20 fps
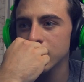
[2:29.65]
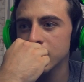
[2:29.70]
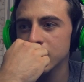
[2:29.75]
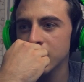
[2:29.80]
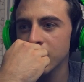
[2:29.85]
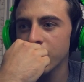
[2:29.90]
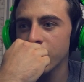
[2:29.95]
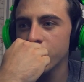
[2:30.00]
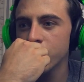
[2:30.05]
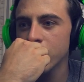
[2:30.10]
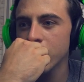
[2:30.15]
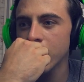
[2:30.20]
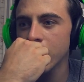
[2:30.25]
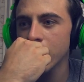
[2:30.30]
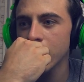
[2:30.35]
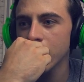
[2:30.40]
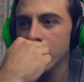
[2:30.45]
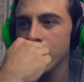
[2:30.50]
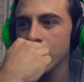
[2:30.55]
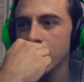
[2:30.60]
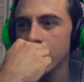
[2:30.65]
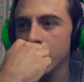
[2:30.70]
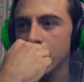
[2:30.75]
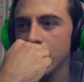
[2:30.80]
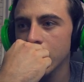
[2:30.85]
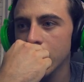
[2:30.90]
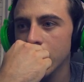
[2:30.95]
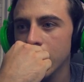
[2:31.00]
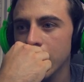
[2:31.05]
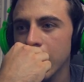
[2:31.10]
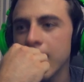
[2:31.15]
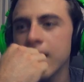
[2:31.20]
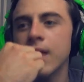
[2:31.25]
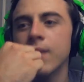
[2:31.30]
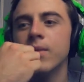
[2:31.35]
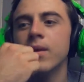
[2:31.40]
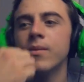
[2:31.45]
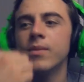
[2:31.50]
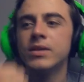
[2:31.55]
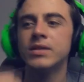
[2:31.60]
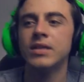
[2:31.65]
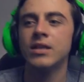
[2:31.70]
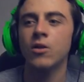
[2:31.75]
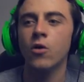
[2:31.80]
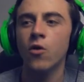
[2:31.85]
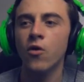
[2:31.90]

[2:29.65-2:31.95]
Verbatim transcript: Qu'est-ce qu'elle fout là Eh, non, non, mais c'est